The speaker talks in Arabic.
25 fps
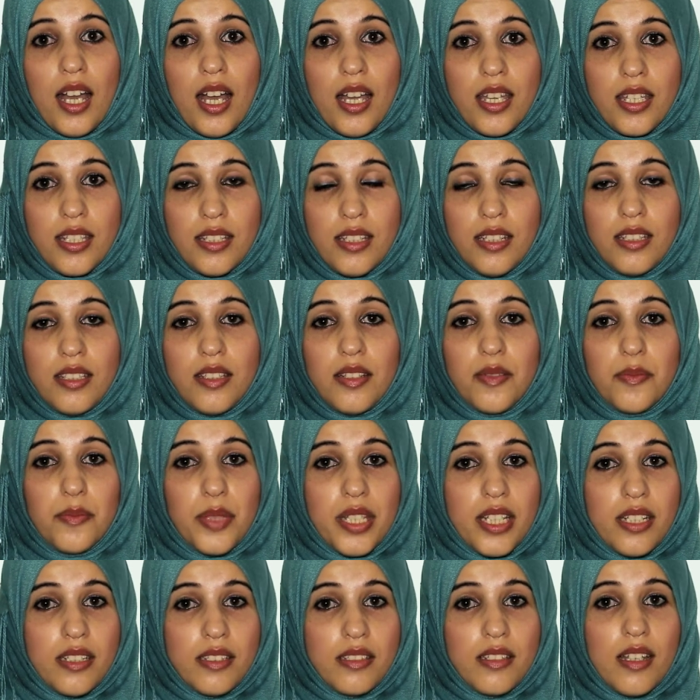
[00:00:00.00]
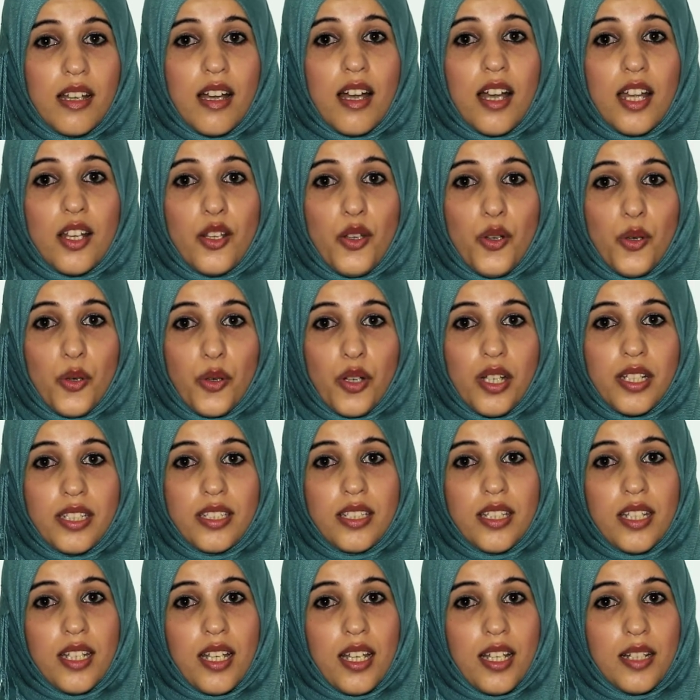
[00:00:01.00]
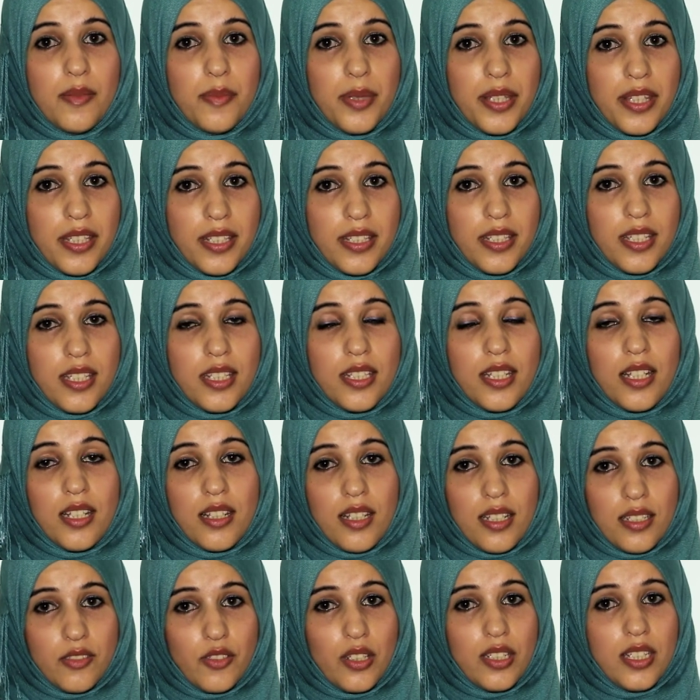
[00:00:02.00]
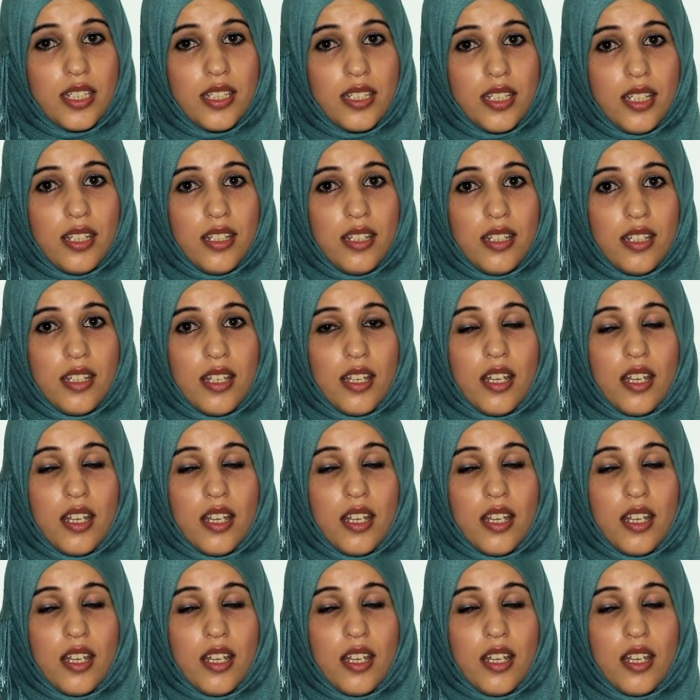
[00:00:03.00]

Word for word: أيضا بإعطاء الحقن البتيدين العضلية